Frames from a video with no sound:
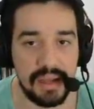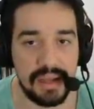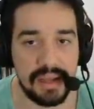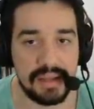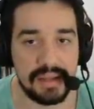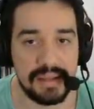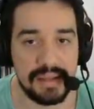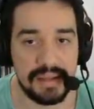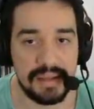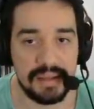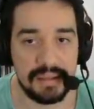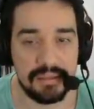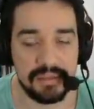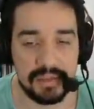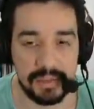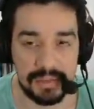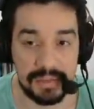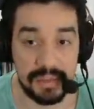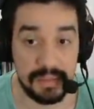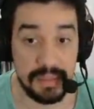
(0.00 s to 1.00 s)
E aí
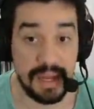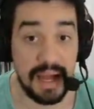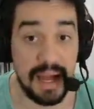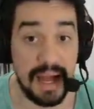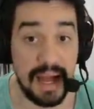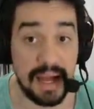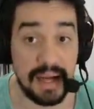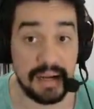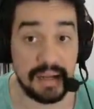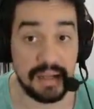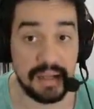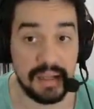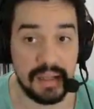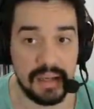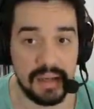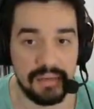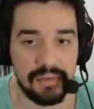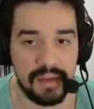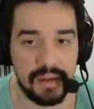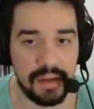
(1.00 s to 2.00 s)
você precisa pegar a aranha,
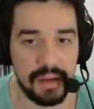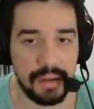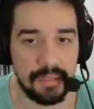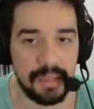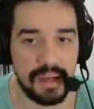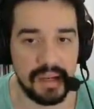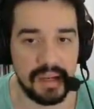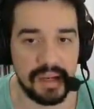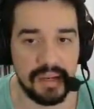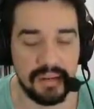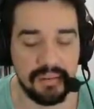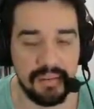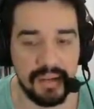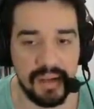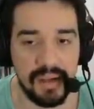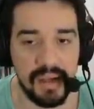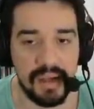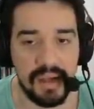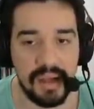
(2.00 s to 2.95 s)
né? Falei, abelha nada a ver.